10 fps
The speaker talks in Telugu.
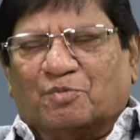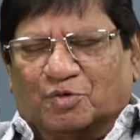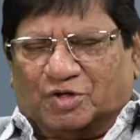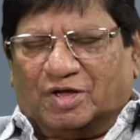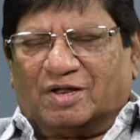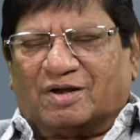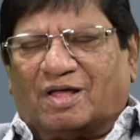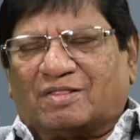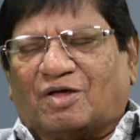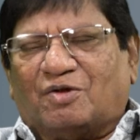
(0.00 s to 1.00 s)
ముఖ్యంగా నా
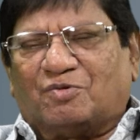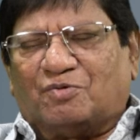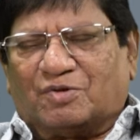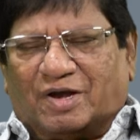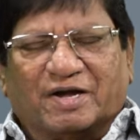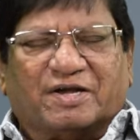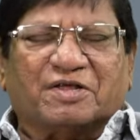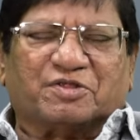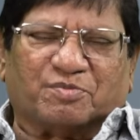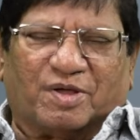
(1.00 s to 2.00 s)
తాలూకు
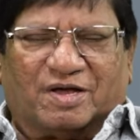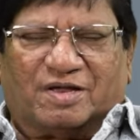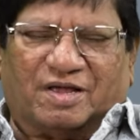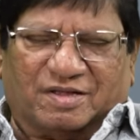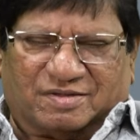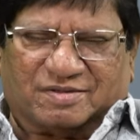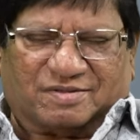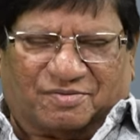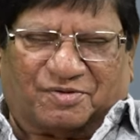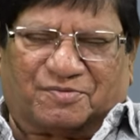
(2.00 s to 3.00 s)
రైటింగ్స్ బాగా లైక్
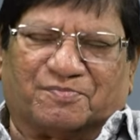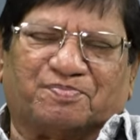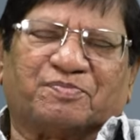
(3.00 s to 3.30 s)
చేసేవారు